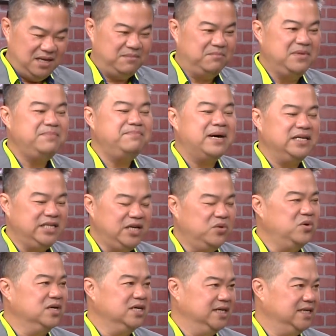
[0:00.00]
biết bao
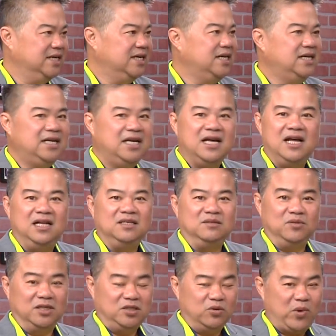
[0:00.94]
nhiêu người nữa
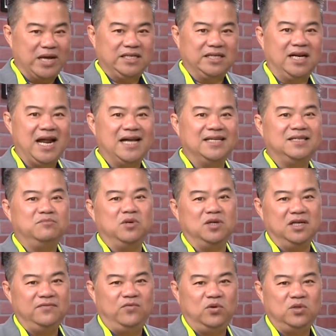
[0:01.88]
chúng ta sẽ quay trở lại sau
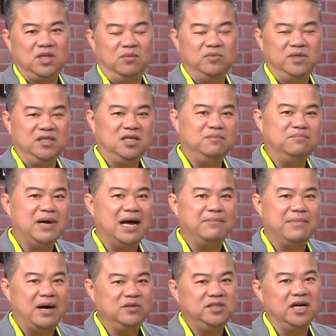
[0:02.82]
một ít phút thông tin thương
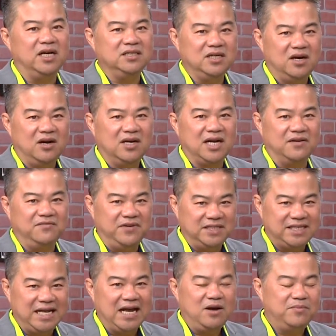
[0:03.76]
mại bảo trợ cho cà
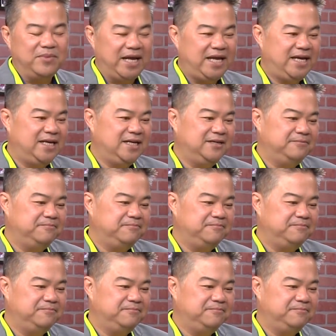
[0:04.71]
phê sáng hôm nay